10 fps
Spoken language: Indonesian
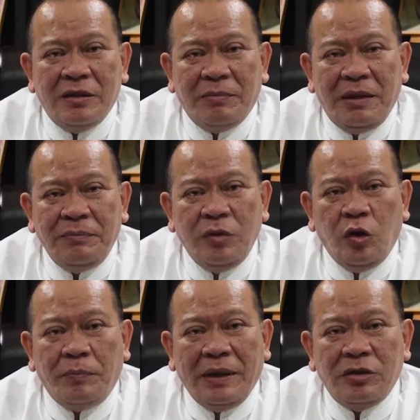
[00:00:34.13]
Sebab
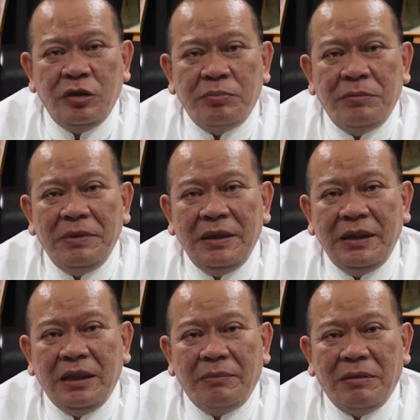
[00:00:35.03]
Kopassus
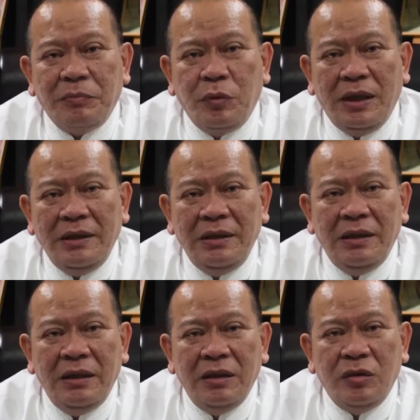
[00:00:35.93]
memiliki kemampuan
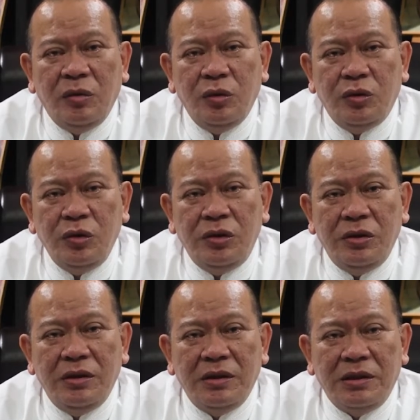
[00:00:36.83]

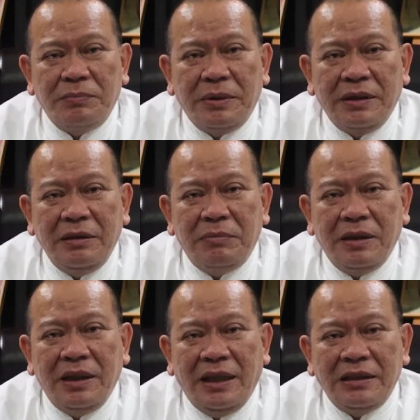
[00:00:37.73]
khusus seperti
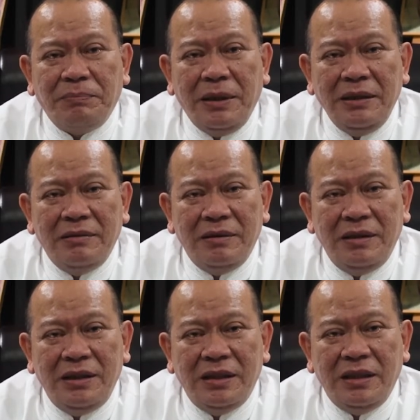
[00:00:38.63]
bergerak cepat
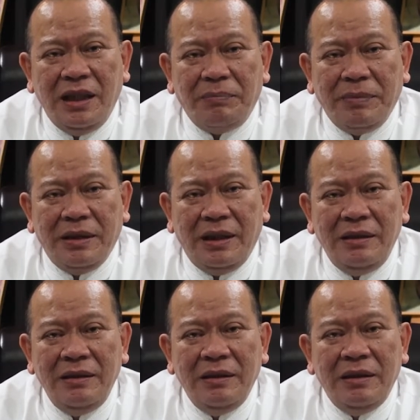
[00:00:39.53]
di setiap
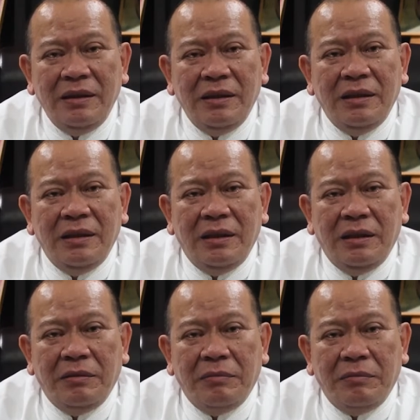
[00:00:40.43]
medan,
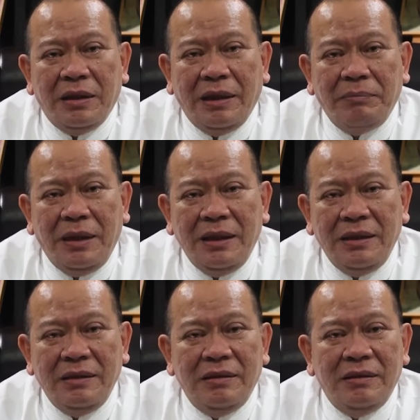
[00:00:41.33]
menembak
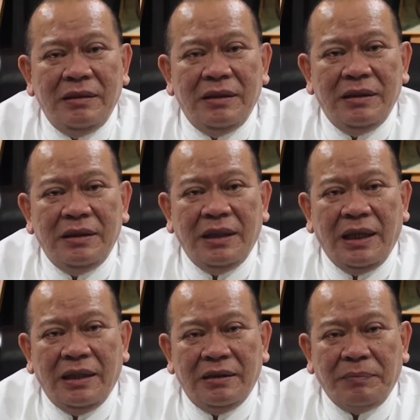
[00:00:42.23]

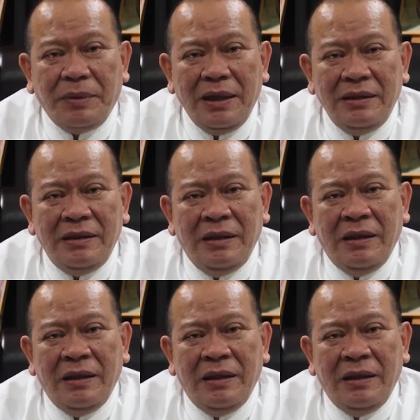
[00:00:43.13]
dengan tepat,